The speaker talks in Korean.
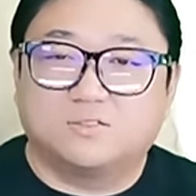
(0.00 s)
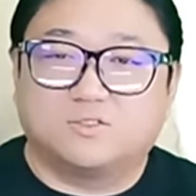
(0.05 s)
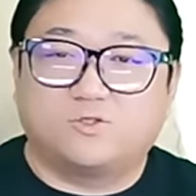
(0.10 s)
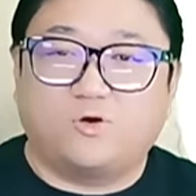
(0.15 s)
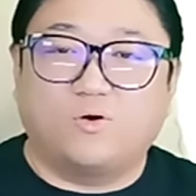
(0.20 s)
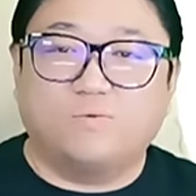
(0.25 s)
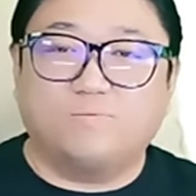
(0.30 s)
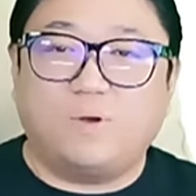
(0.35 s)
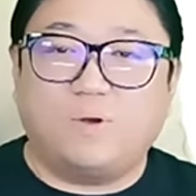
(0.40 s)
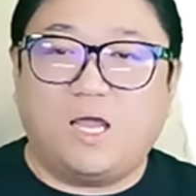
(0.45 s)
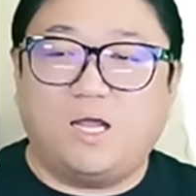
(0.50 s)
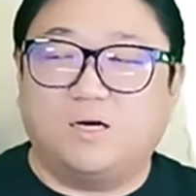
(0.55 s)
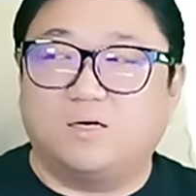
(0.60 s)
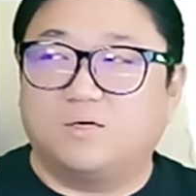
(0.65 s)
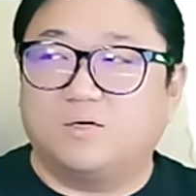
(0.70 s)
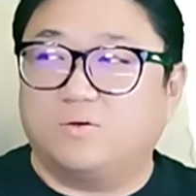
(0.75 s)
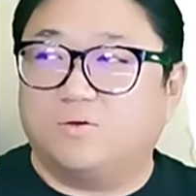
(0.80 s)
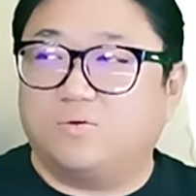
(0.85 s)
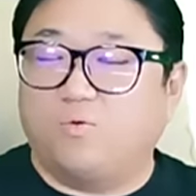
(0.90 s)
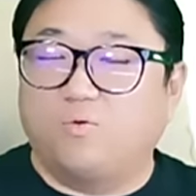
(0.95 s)

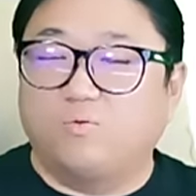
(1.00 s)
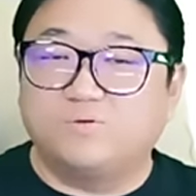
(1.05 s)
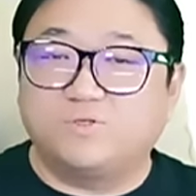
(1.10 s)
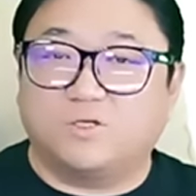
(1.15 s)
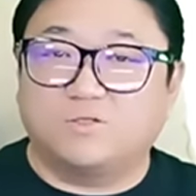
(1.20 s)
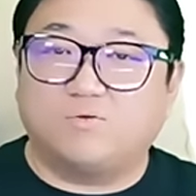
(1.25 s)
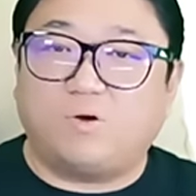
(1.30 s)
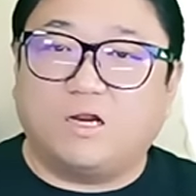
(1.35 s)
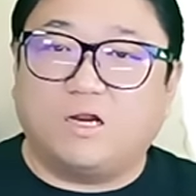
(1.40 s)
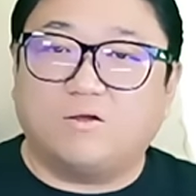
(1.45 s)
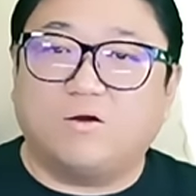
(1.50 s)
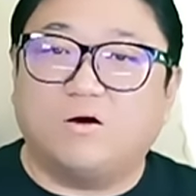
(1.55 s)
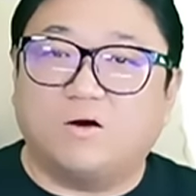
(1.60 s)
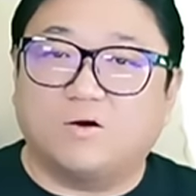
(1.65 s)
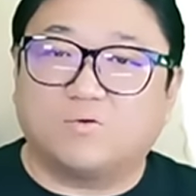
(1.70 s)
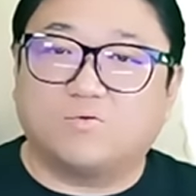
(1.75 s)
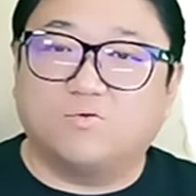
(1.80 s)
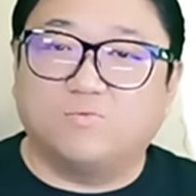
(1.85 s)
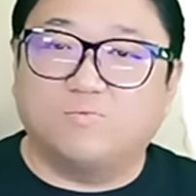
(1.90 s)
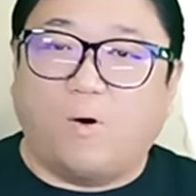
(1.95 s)
정말 옵션
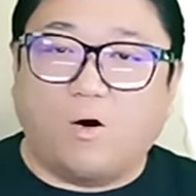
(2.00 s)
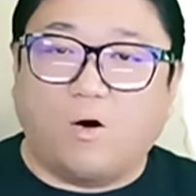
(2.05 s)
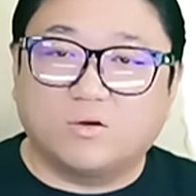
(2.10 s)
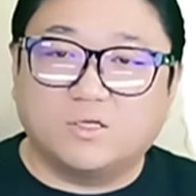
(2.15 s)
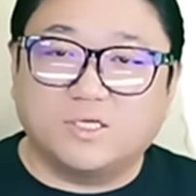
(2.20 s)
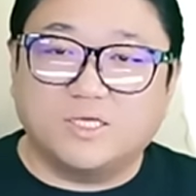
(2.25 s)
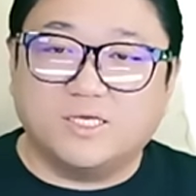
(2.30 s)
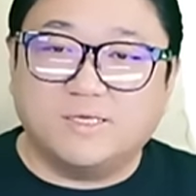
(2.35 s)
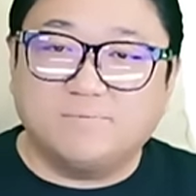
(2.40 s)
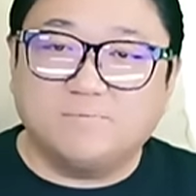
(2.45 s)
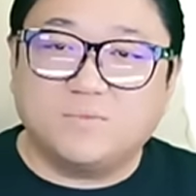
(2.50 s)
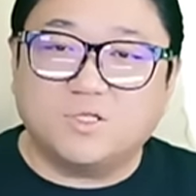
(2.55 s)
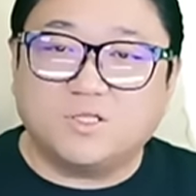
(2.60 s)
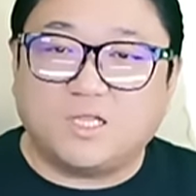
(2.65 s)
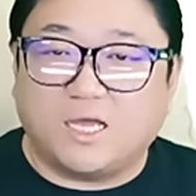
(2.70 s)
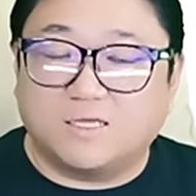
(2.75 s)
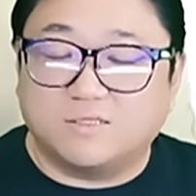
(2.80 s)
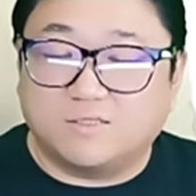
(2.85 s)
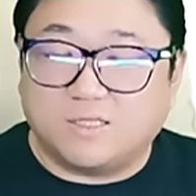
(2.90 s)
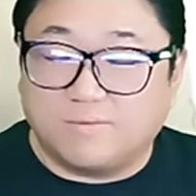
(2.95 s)
화려하고 먹기 힘든
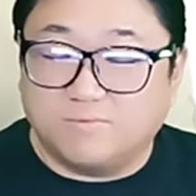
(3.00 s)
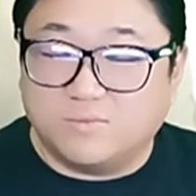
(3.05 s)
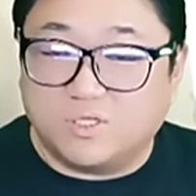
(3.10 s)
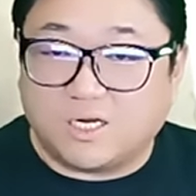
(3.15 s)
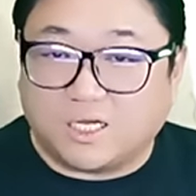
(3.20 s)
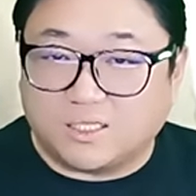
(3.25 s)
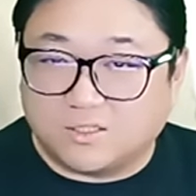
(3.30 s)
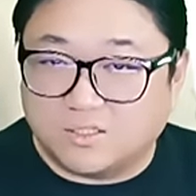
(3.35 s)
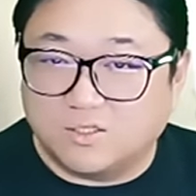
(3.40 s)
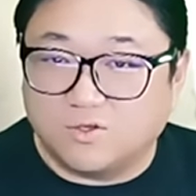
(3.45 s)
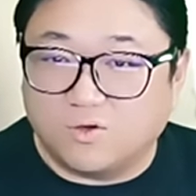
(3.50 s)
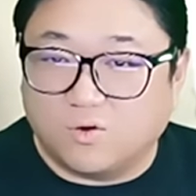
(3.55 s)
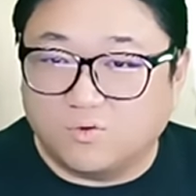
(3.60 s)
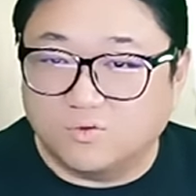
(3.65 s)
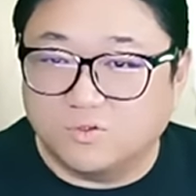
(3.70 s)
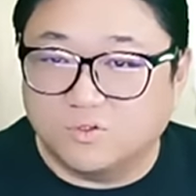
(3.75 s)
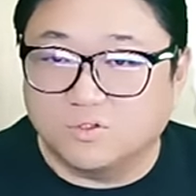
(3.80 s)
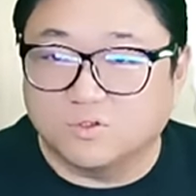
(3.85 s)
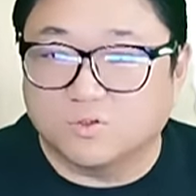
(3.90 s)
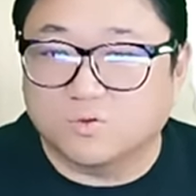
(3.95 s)
아이템들 같은
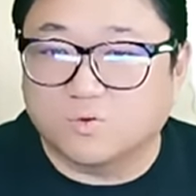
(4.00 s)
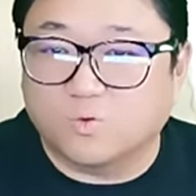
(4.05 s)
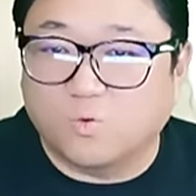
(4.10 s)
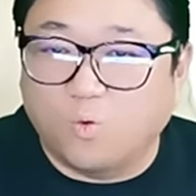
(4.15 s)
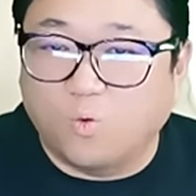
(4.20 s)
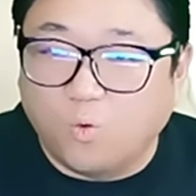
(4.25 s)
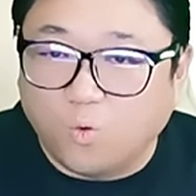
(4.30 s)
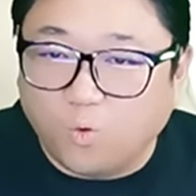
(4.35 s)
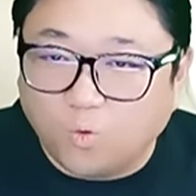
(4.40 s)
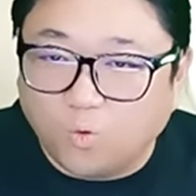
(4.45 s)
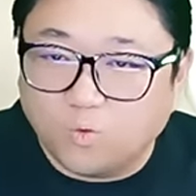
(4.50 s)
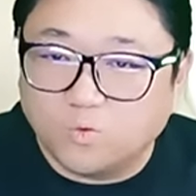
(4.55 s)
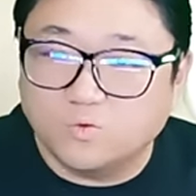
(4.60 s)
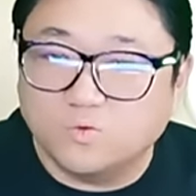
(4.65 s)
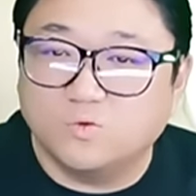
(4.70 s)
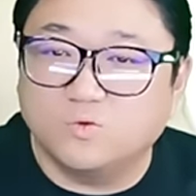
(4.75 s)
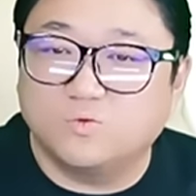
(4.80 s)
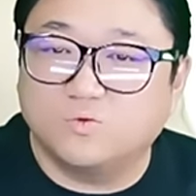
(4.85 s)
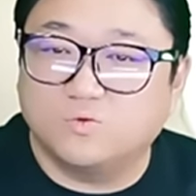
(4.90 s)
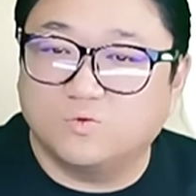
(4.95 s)
경우는
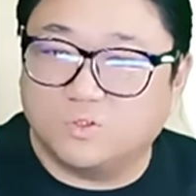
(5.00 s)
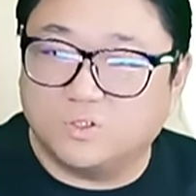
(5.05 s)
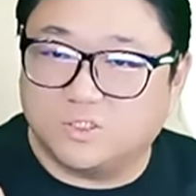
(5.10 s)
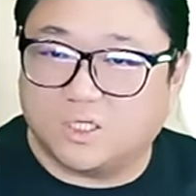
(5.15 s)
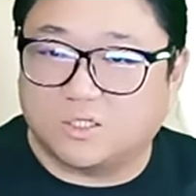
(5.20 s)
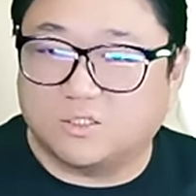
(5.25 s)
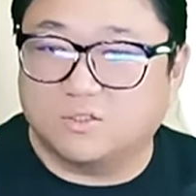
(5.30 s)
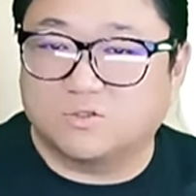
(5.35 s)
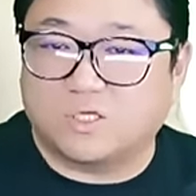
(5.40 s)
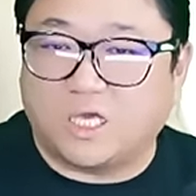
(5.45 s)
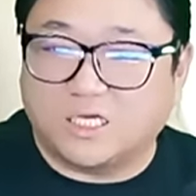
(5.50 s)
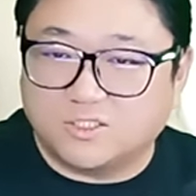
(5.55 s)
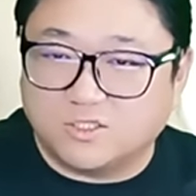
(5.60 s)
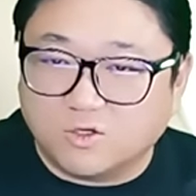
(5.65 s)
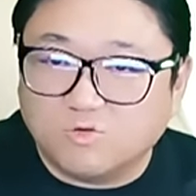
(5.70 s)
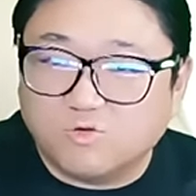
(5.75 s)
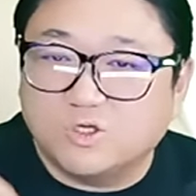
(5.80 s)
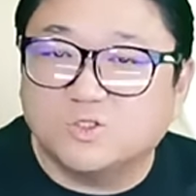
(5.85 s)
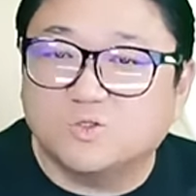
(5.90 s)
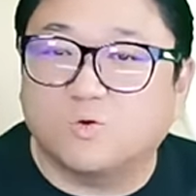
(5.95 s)
고유 이제 그
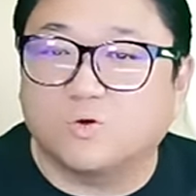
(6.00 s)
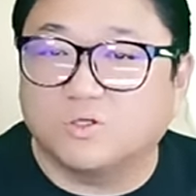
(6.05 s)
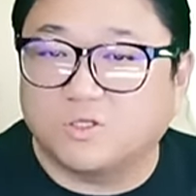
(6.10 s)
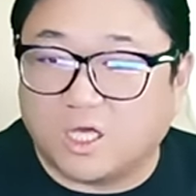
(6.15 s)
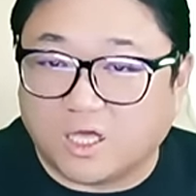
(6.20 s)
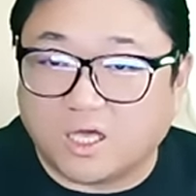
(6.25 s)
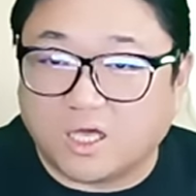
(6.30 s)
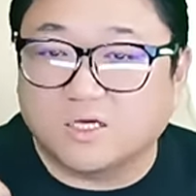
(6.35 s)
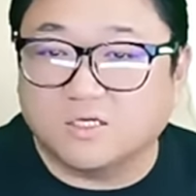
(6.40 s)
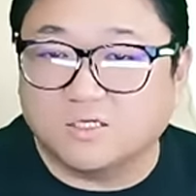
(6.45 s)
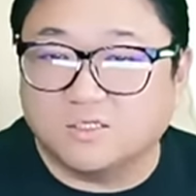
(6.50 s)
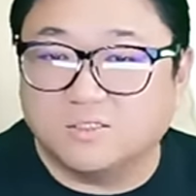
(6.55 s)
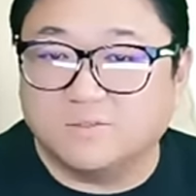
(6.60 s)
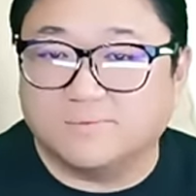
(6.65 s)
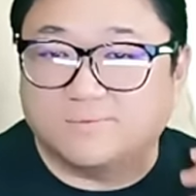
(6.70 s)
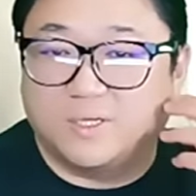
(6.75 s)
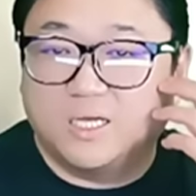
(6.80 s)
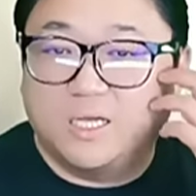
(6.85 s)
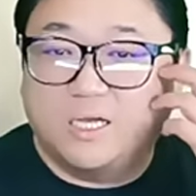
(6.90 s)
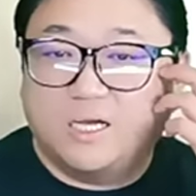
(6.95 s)
계정 귀속이
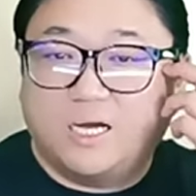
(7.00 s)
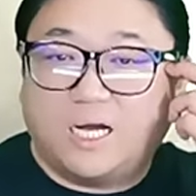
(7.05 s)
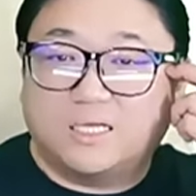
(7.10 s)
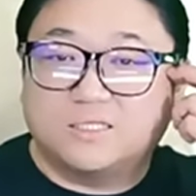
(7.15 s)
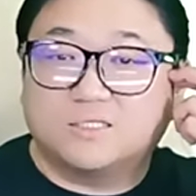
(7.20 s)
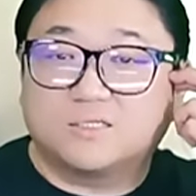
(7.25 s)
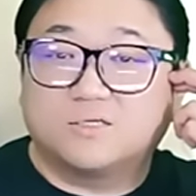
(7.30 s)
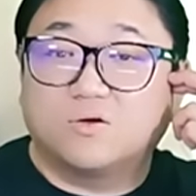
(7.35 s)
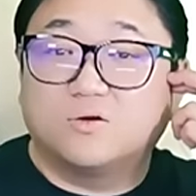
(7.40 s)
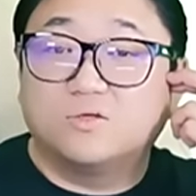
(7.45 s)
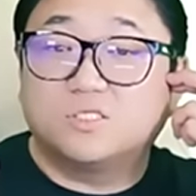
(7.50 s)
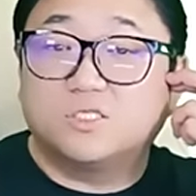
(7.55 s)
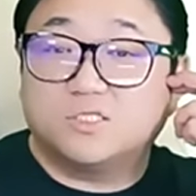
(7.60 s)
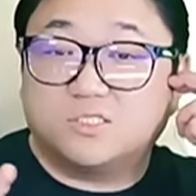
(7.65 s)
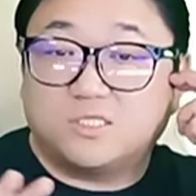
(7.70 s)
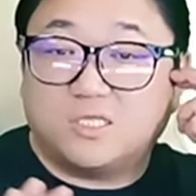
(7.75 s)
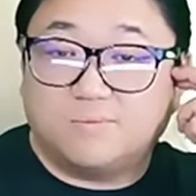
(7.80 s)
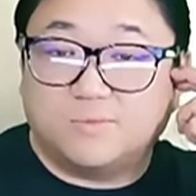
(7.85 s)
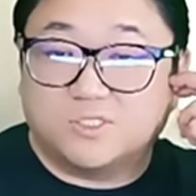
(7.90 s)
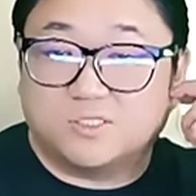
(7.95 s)
되게끔 하는 그런
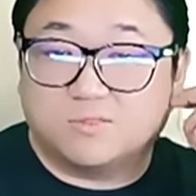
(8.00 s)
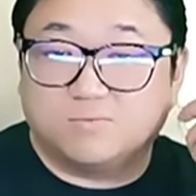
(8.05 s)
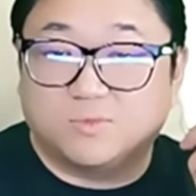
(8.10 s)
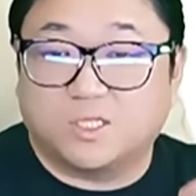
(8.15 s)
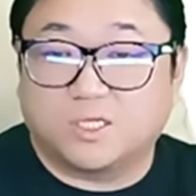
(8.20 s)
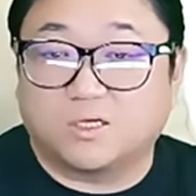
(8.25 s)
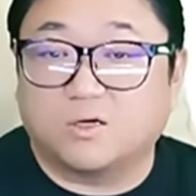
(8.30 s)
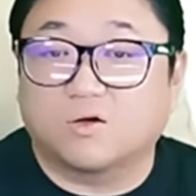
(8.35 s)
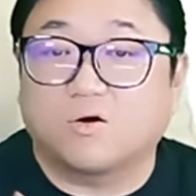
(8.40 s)
시스템이 있습니다.